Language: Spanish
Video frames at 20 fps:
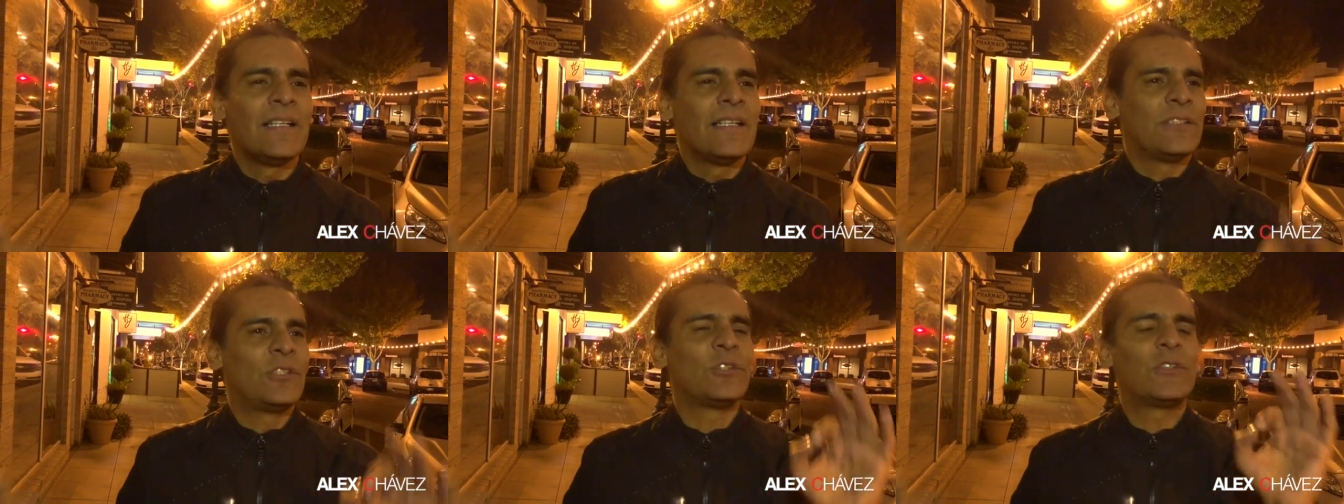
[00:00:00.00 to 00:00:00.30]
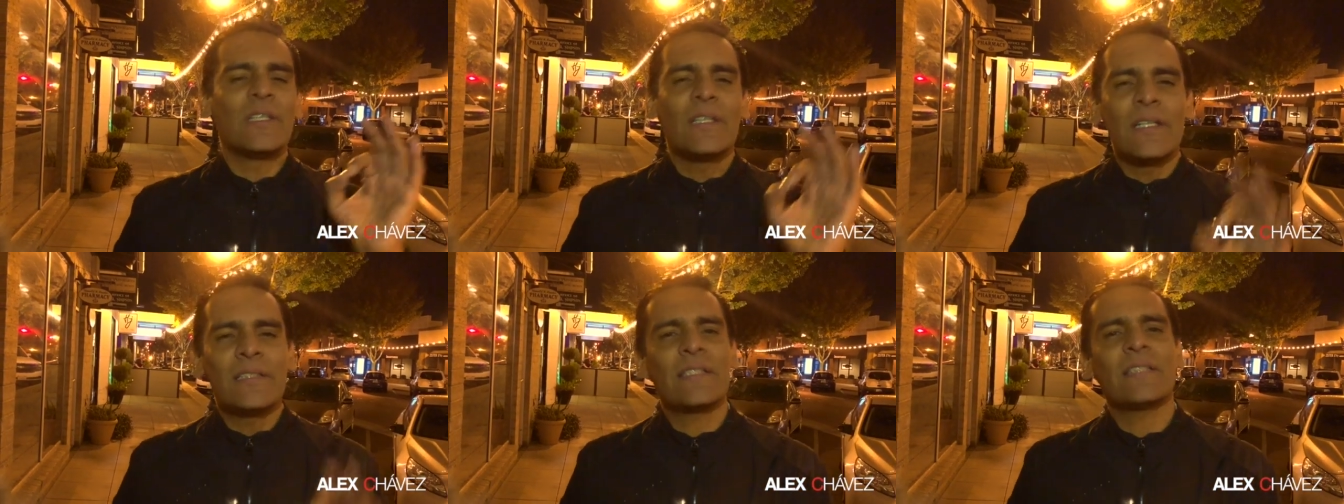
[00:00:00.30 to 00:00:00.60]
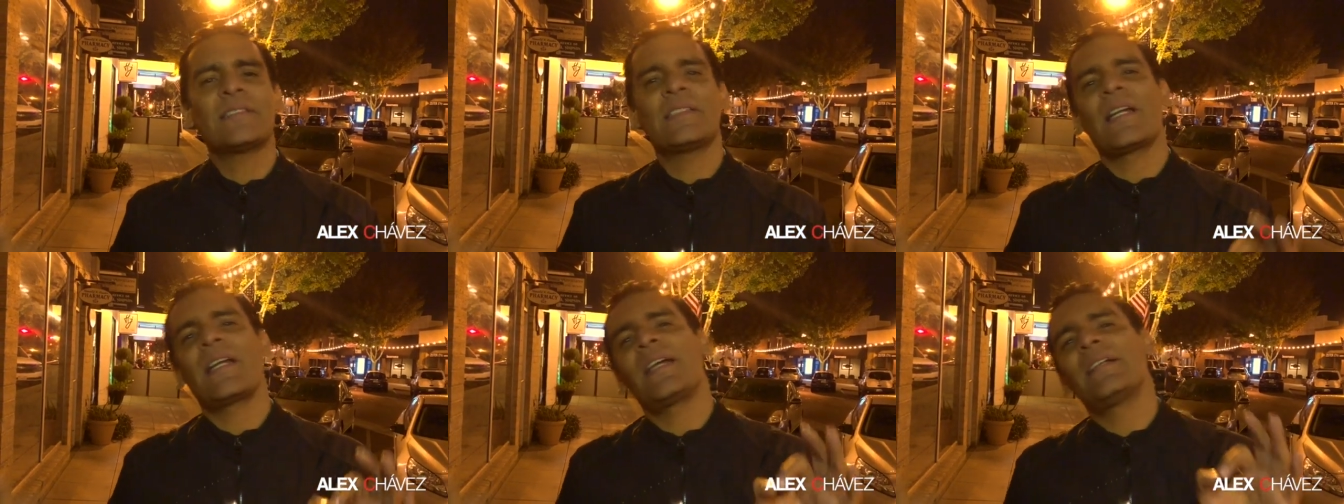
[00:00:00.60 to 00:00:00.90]
Si
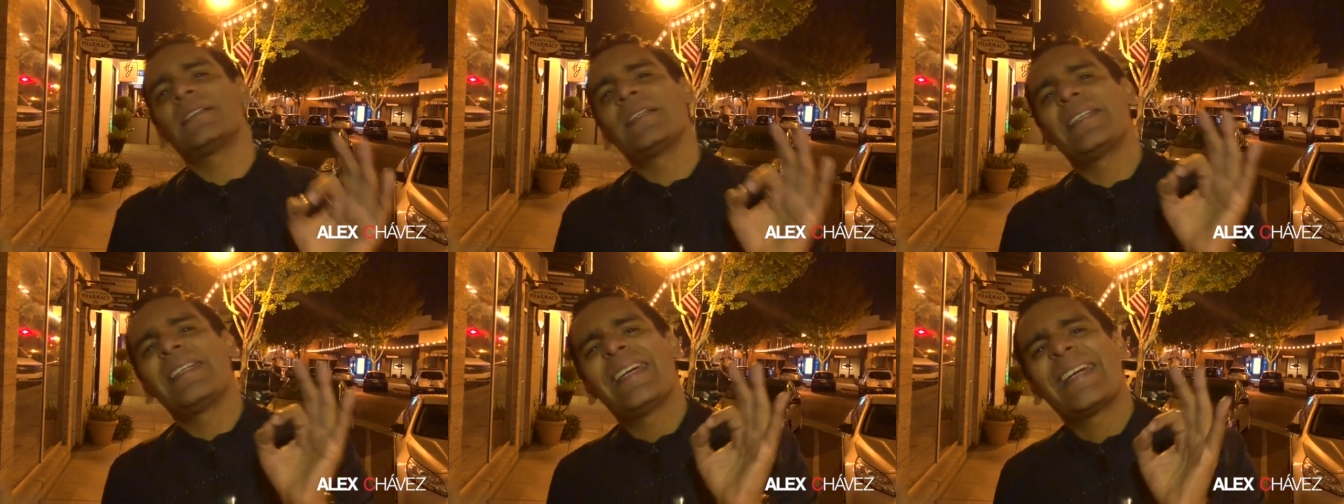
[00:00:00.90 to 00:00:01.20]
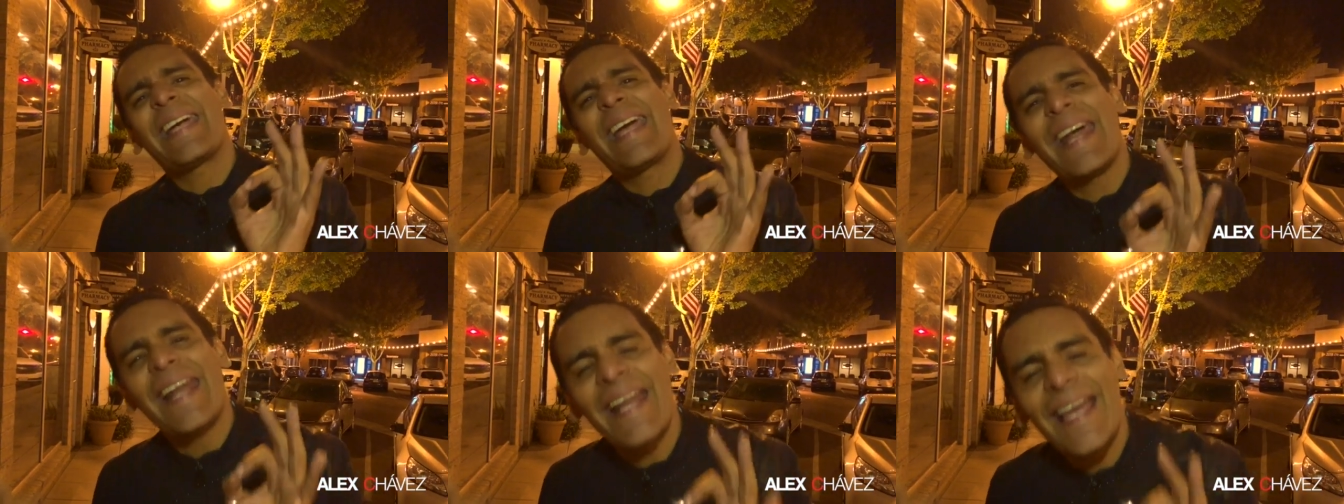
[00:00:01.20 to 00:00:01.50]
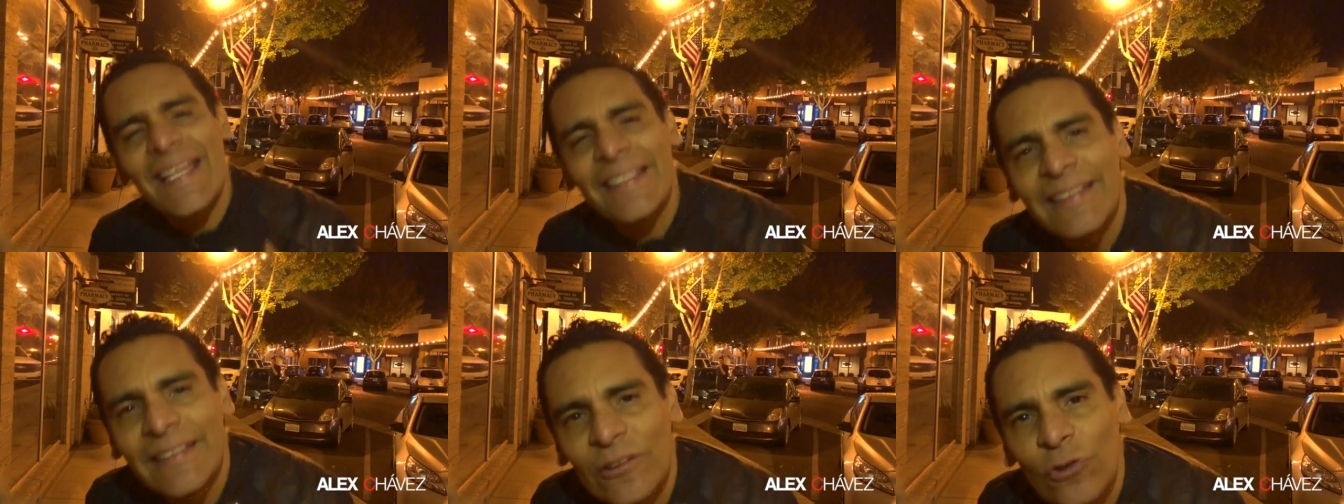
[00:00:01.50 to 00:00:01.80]
utilizas tarjeta de
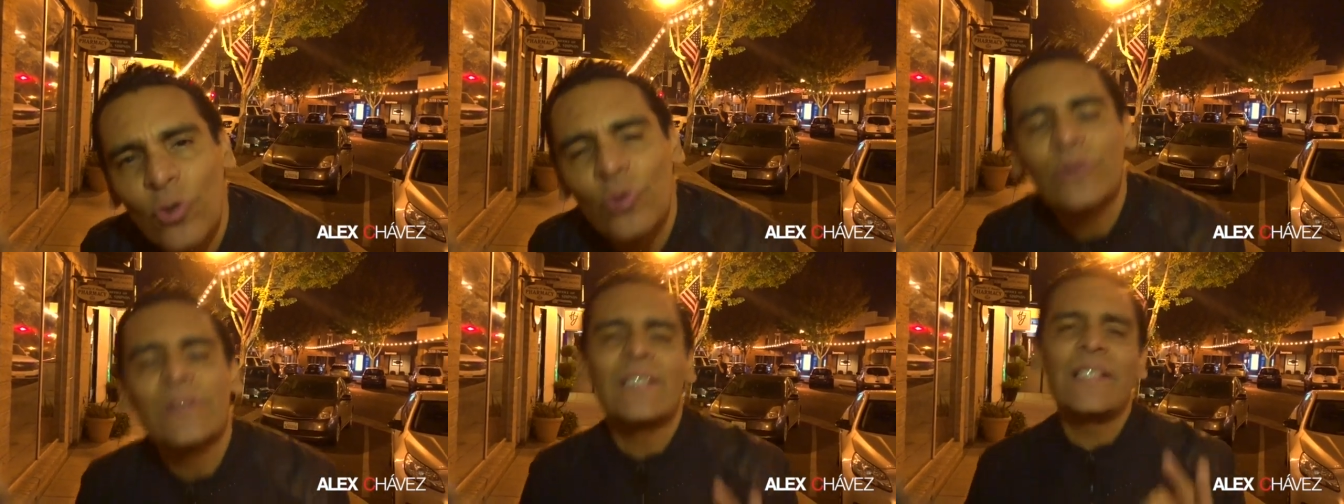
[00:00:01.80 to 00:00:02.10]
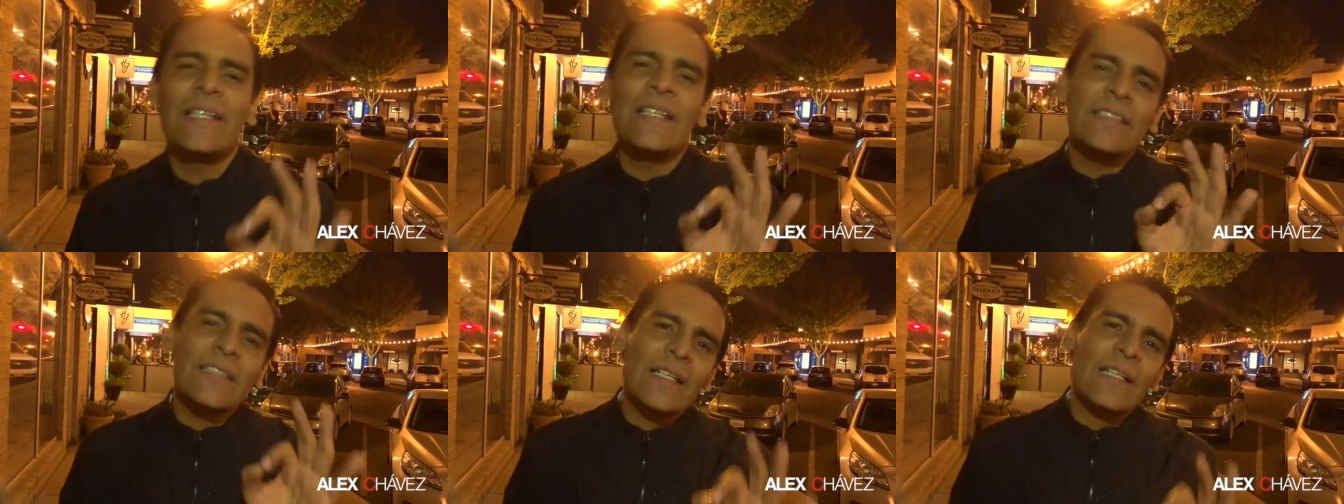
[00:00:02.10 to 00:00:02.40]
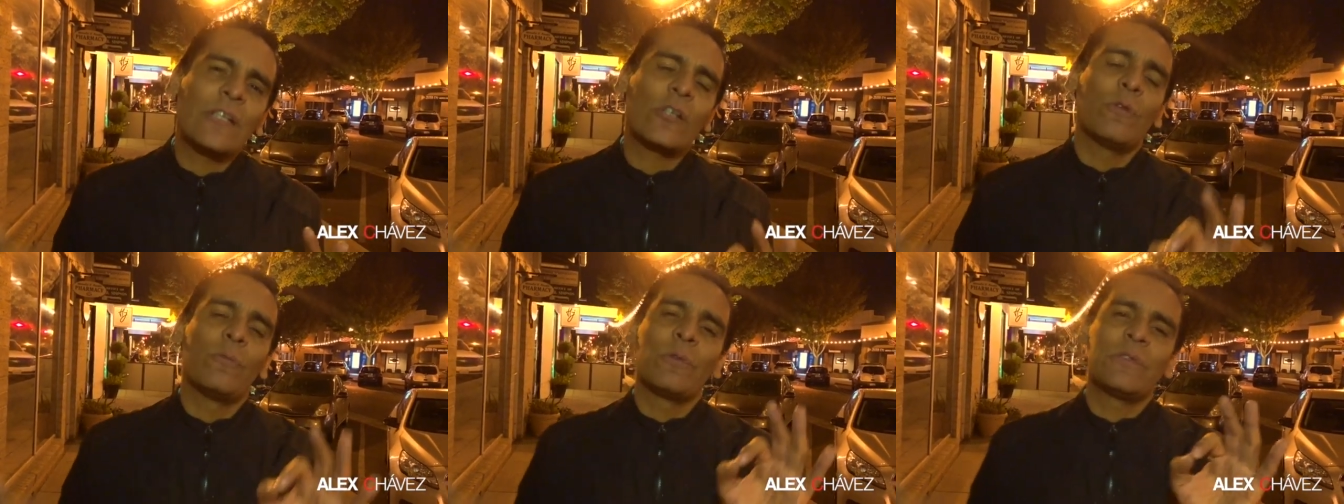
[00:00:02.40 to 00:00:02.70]
crédito,
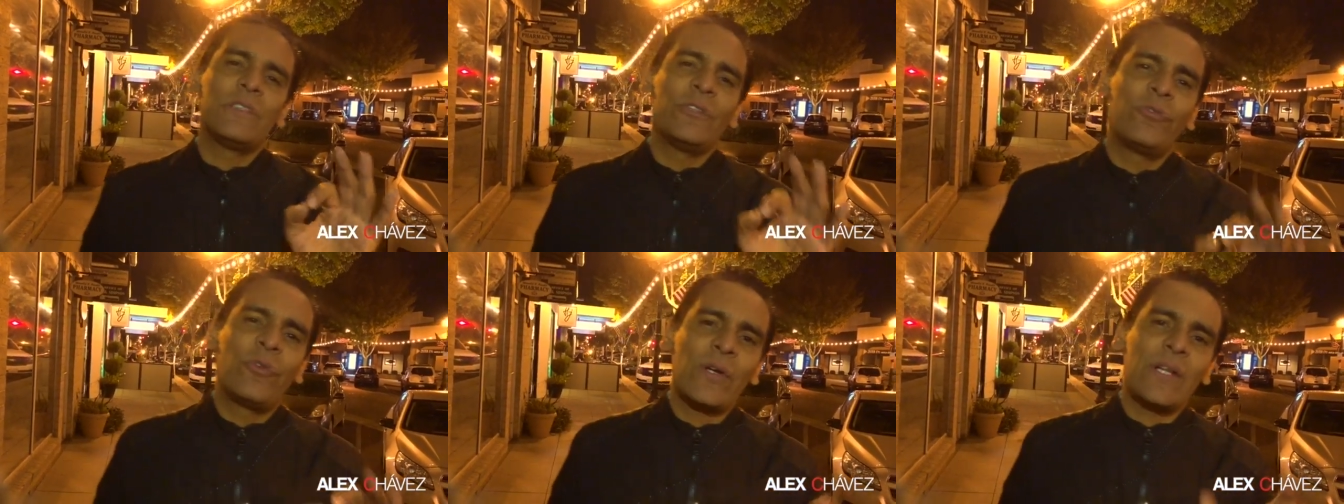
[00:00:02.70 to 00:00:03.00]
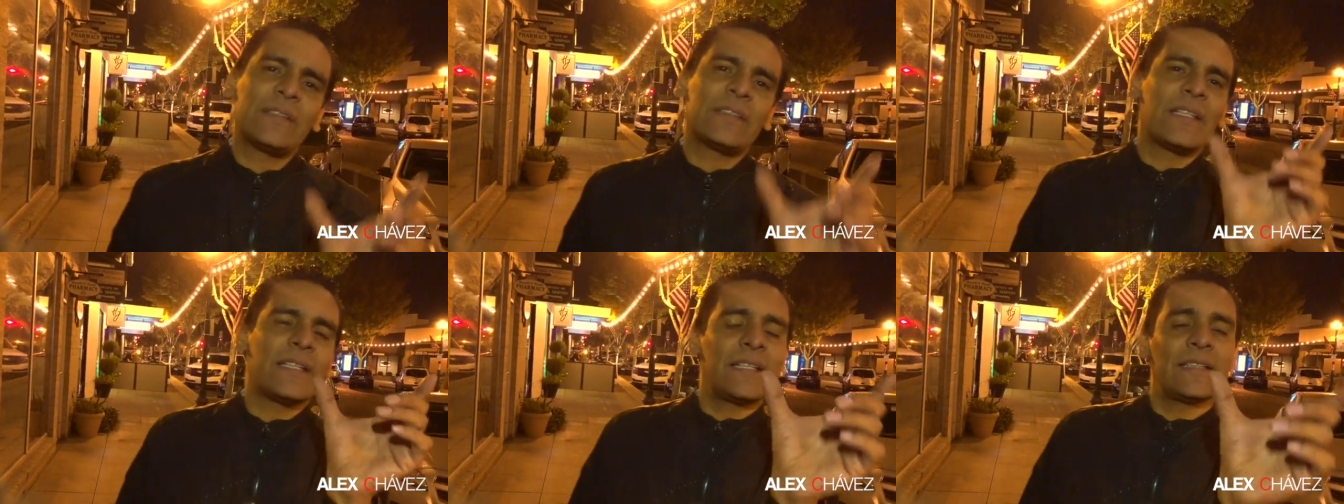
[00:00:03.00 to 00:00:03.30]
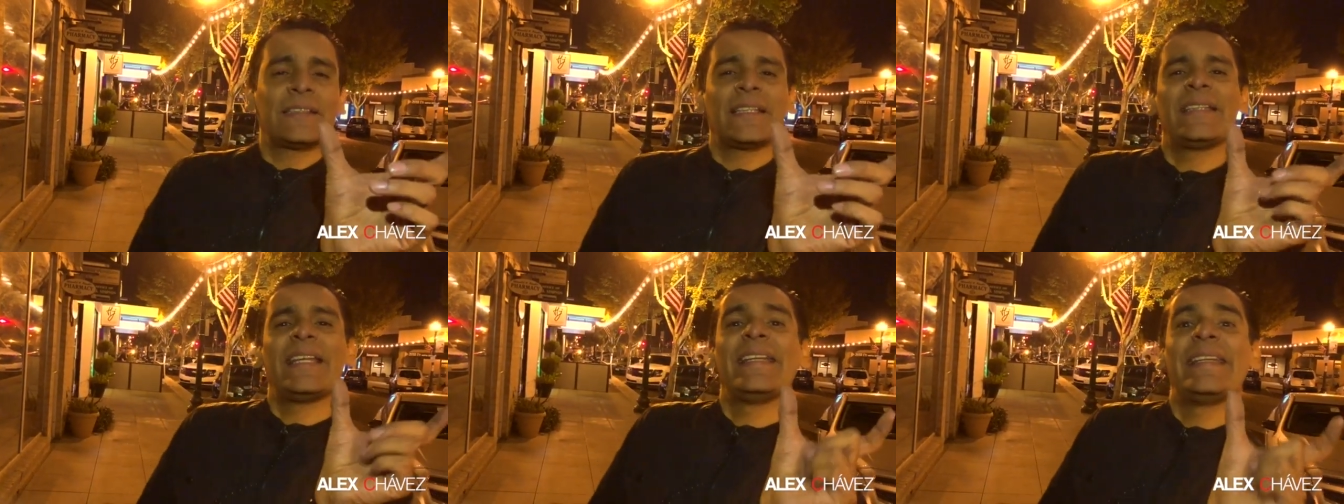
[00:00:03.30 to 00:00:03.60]
utilízala como si fuera
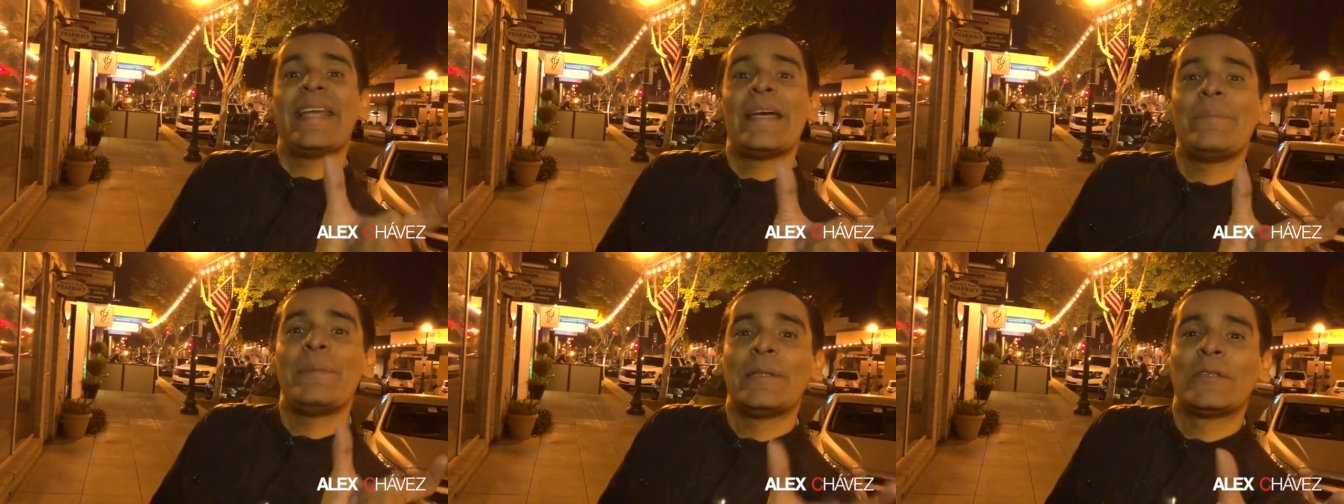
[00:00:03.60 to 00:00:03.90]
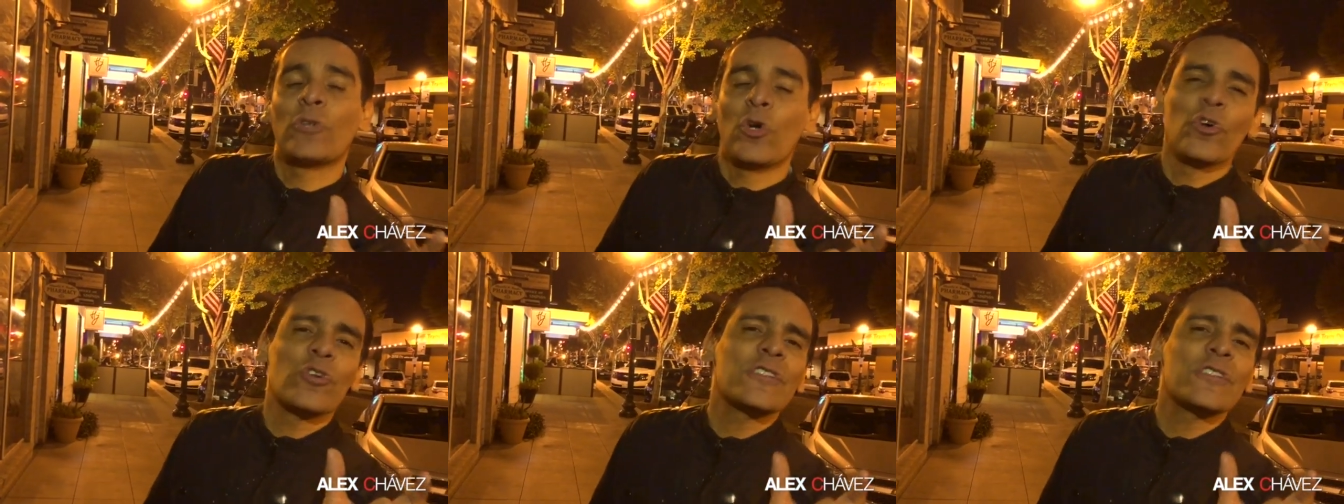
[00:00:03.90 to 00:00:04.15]
tarjeta de débito.